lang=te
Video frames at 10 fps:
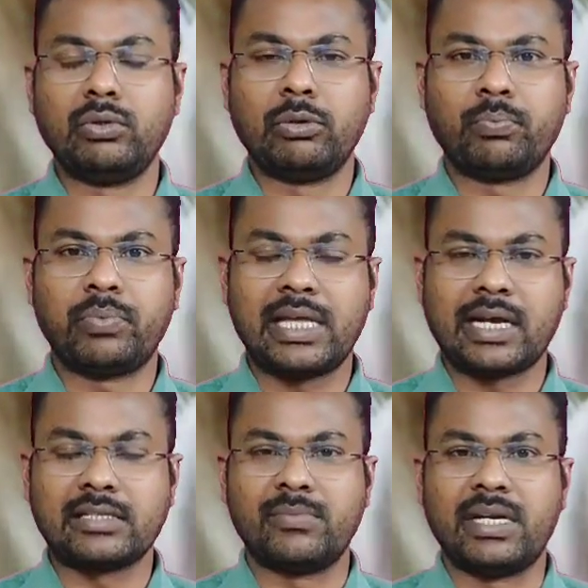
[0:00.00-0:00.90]

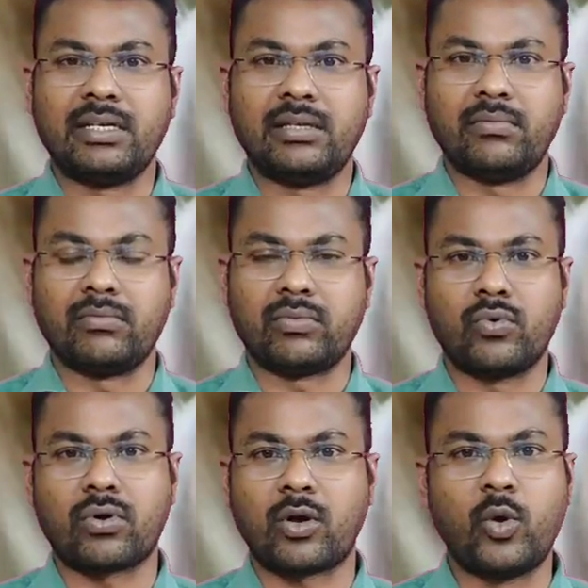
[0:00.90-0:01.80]
దొంపదేగా అసలు మరి ఇది
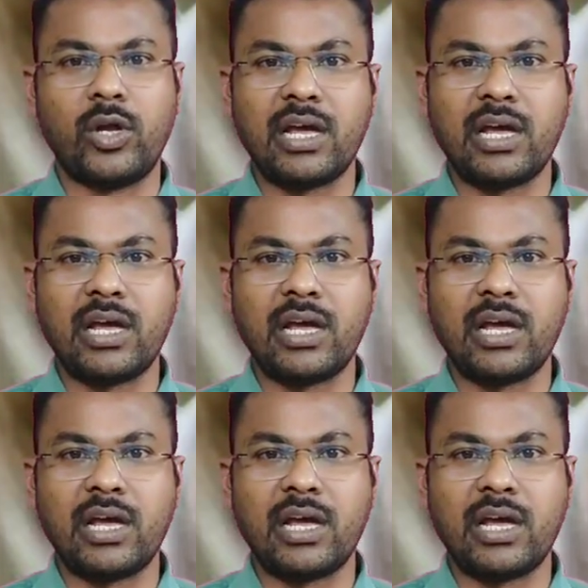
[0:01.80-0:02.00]
కుక్కో